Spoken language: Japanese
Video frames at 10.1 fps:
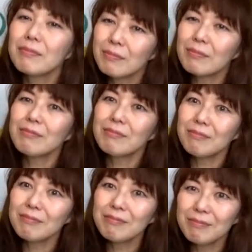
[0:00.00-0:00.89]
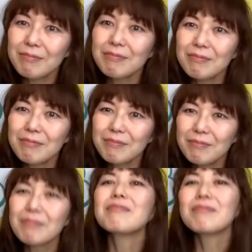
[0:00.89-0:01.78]
のイギリスっぽいところがあって、
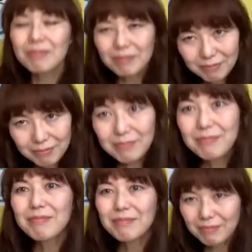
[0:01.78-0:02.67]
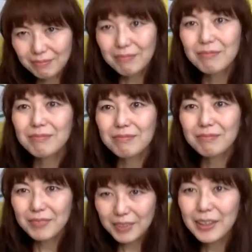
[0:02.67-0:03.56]
一応話はまとまるんですけど、
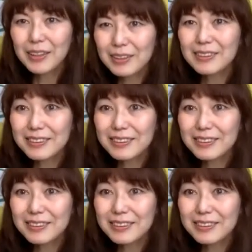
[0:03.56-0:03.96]
はい、